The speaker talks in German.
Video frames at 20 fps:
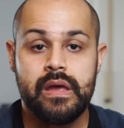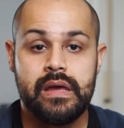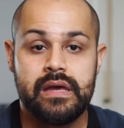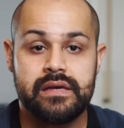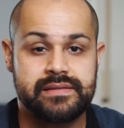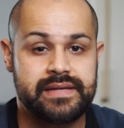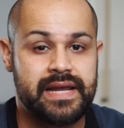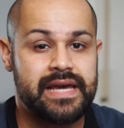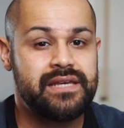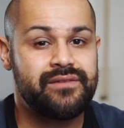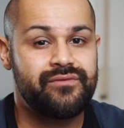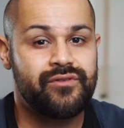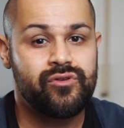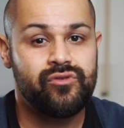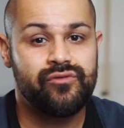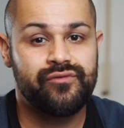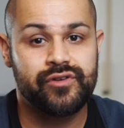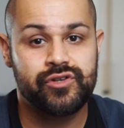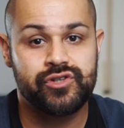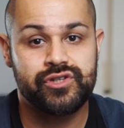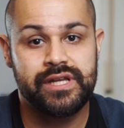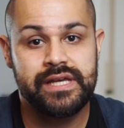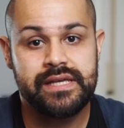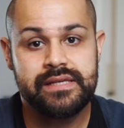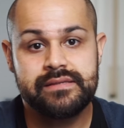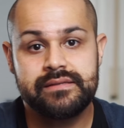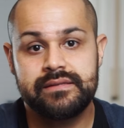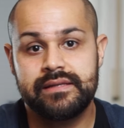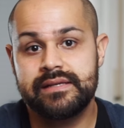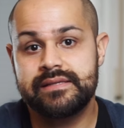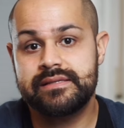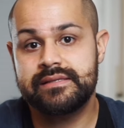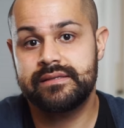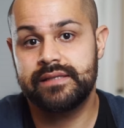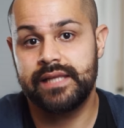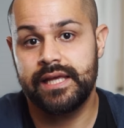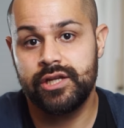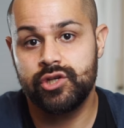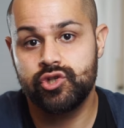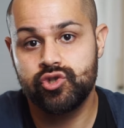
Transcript: Es reicht, wenn du verstehst, dass deine